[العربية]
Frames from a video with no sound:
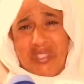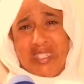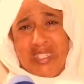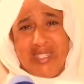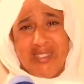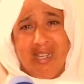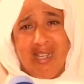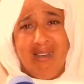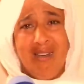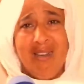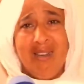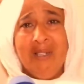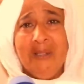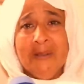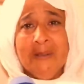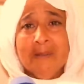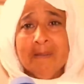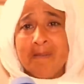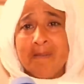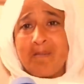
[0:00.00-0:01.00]
كاينه
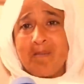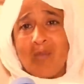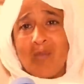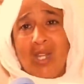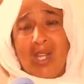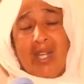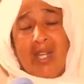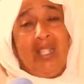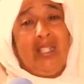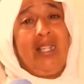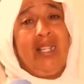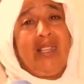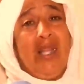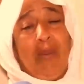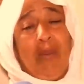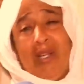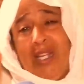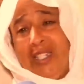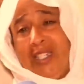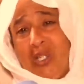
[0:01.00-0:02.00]
انا
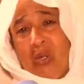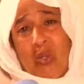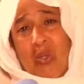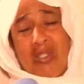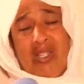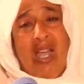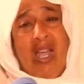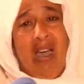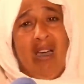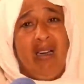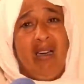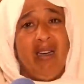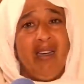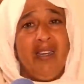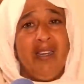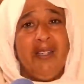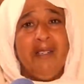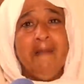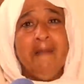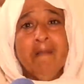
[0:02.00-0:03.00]
كنطلب الله ياخذ الحق
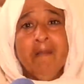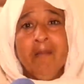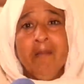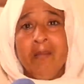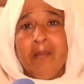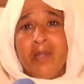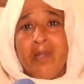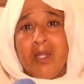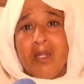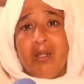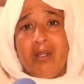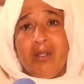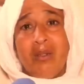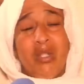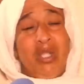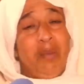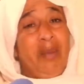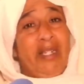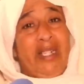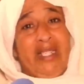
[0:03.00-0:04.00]

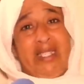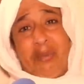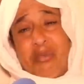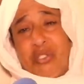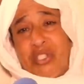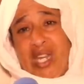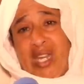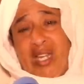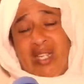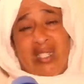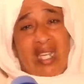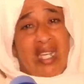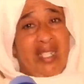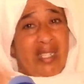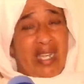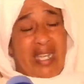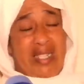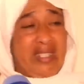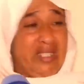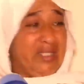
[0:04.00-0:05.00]
وانا ما كنكذبش عليك
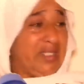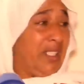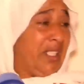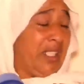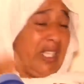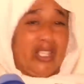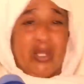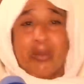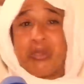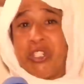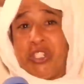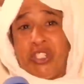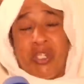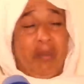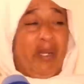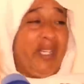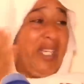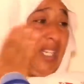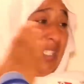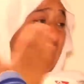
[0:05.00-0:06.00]
انا عييت انا كنطلب شي
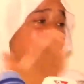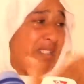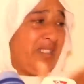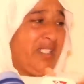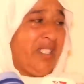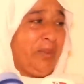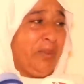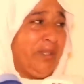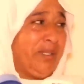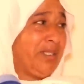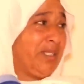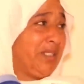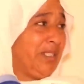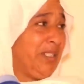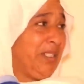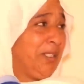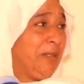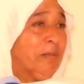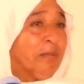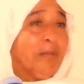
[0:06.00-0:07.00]
جمعيه ولا تدي
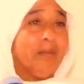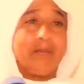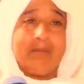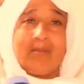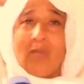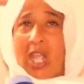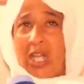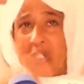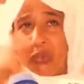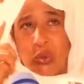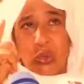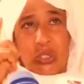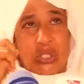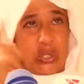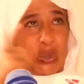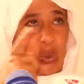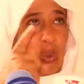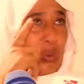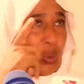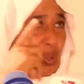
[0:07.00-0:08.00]
بنتي عندو
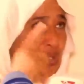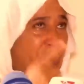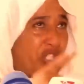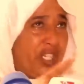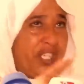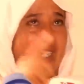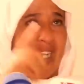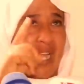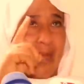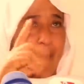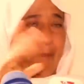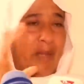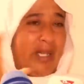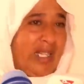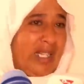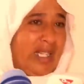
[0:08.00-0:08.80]
29 اما